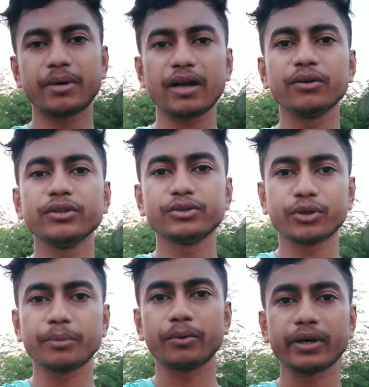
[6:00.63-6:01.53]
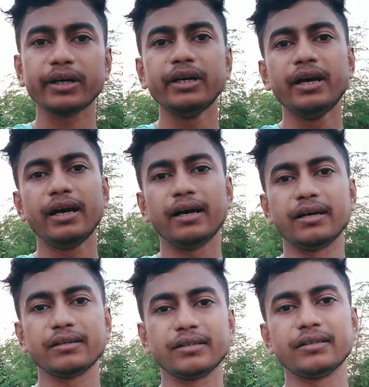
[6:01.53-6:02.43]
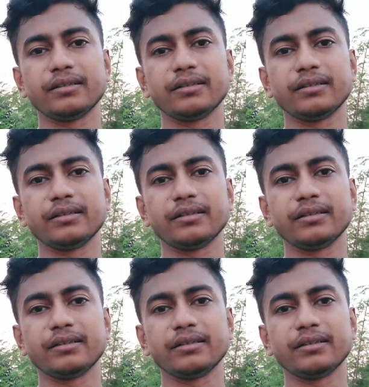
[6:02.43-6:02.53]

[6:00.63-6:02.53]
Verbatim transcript: ভালোই চোখে পড়ে আর